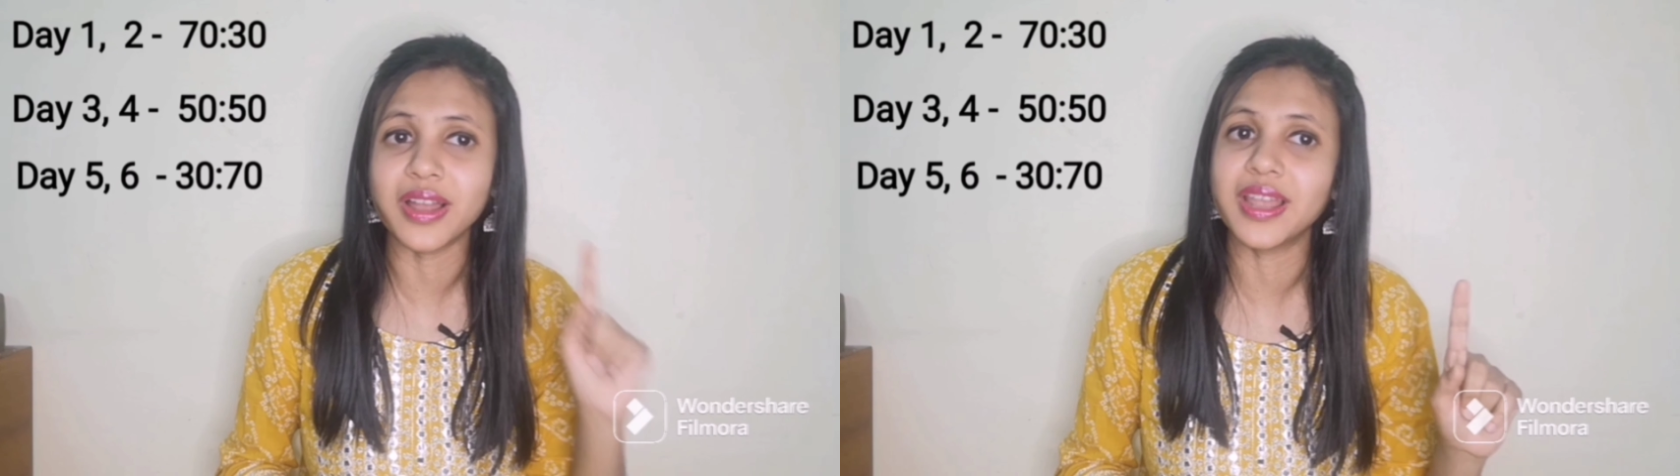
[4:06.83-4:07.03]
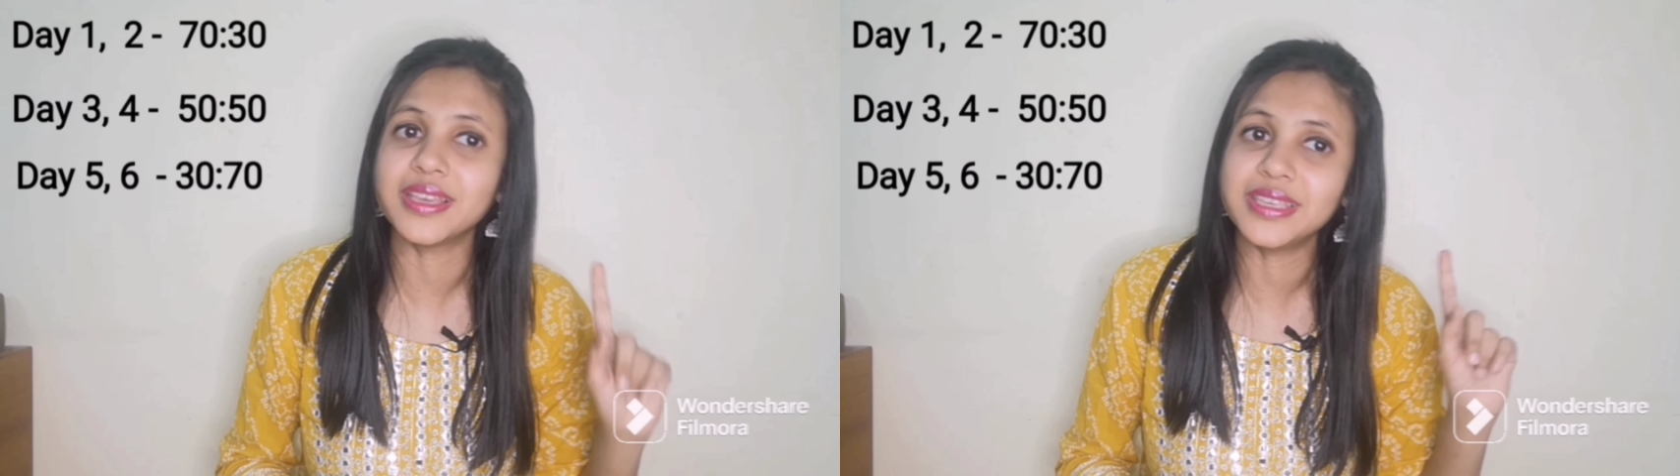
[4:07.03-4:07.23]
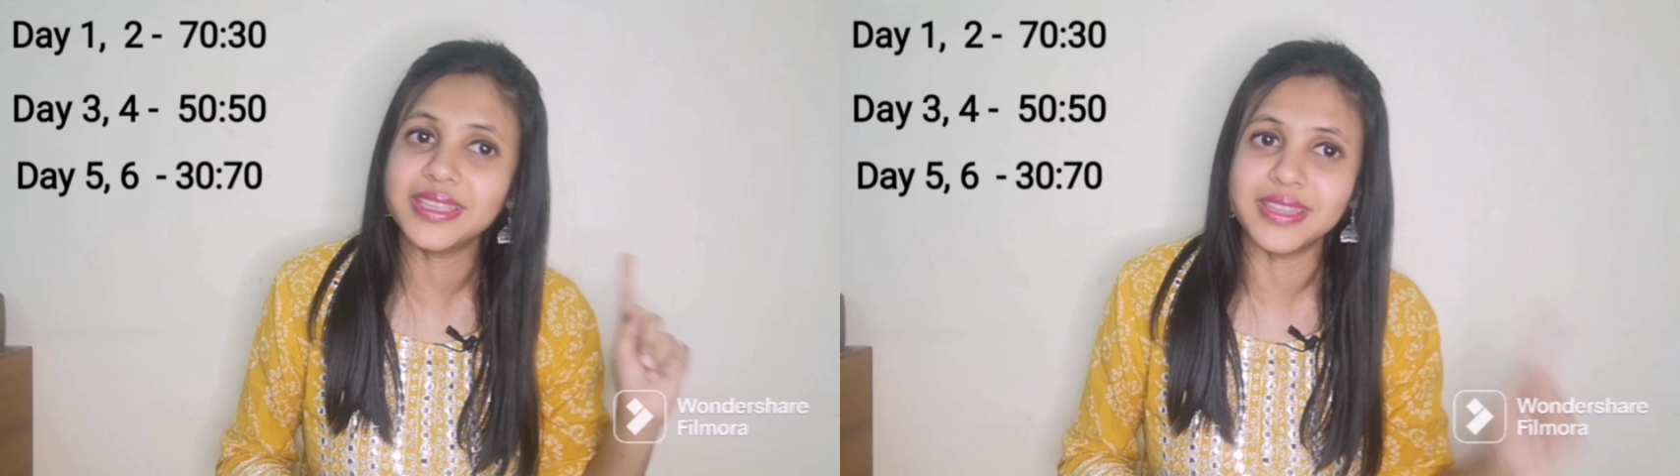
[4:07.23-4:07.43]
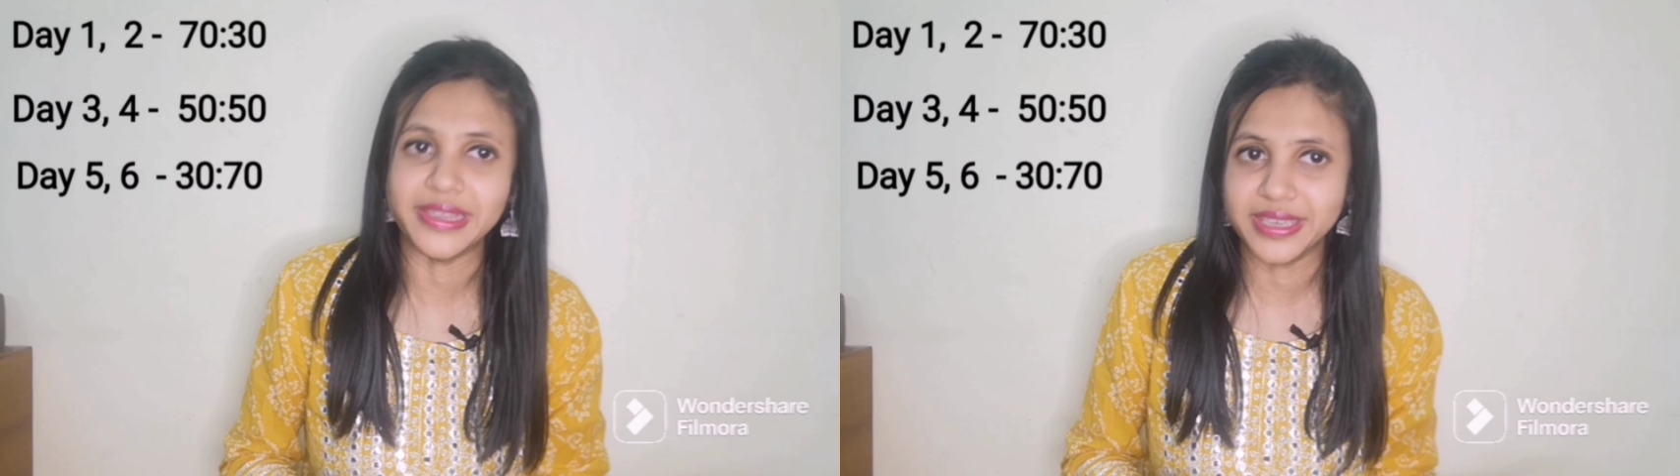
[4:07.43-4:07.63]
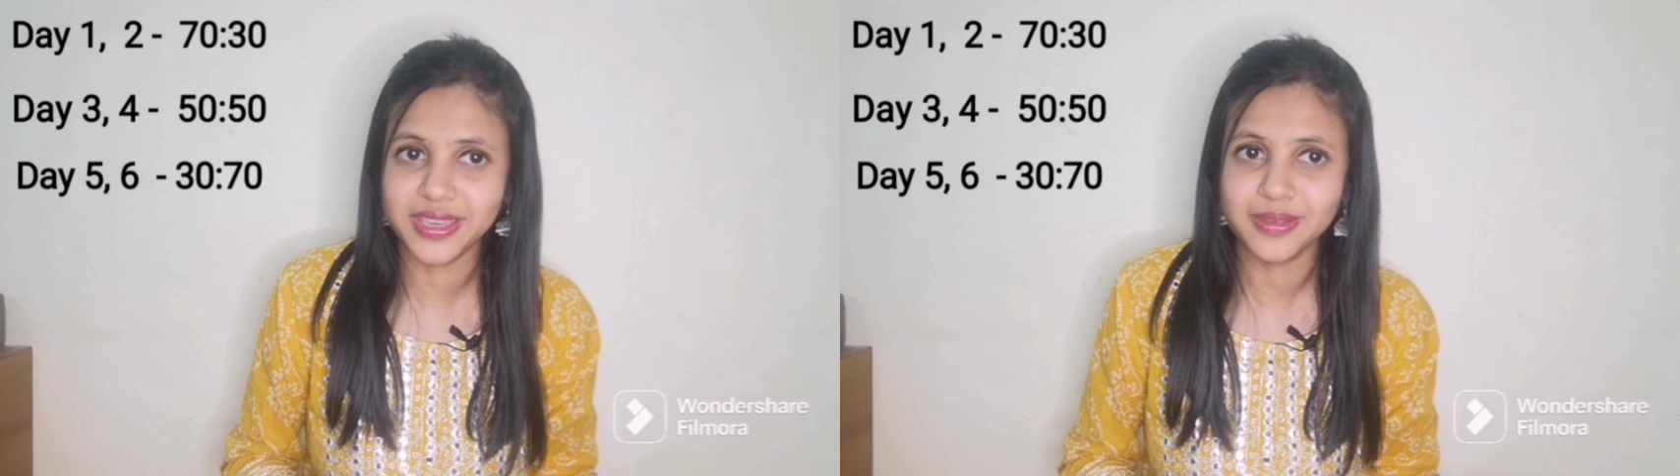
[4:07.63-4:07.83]
वाला ही
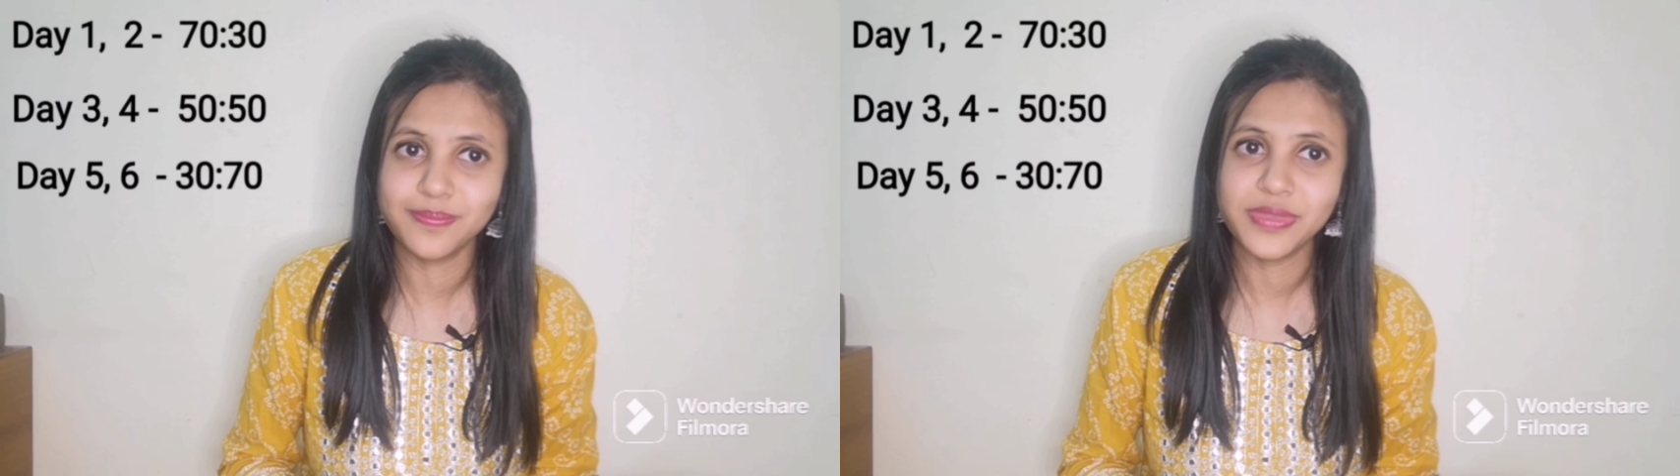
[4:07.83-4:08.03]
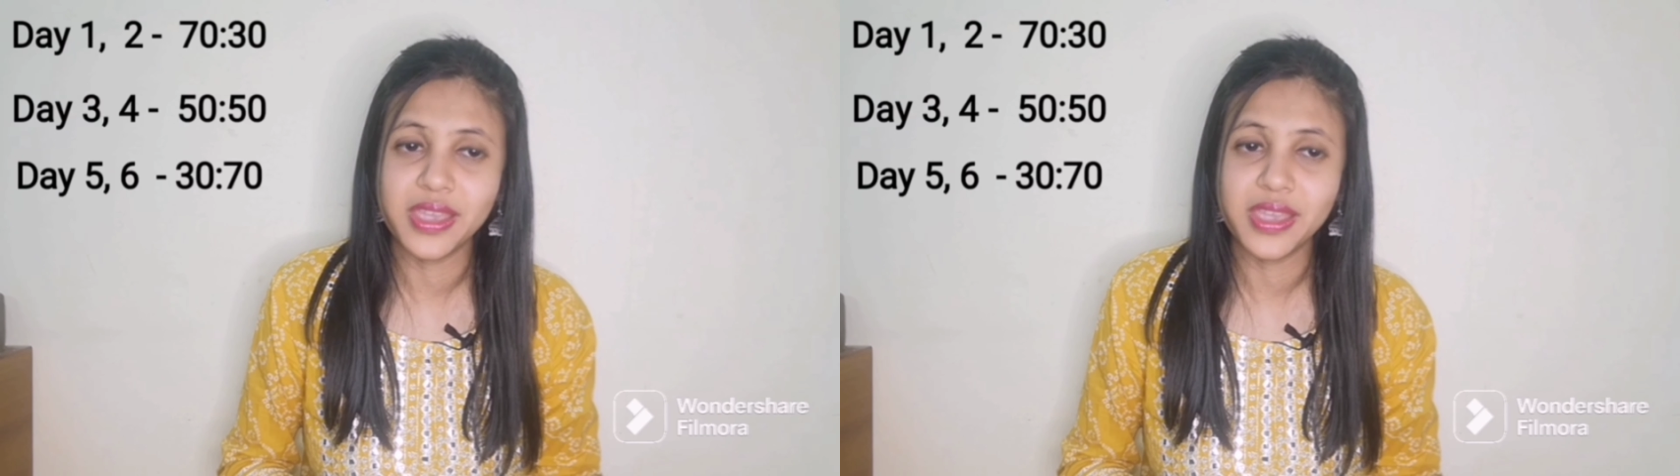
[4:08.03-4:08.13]
देंगे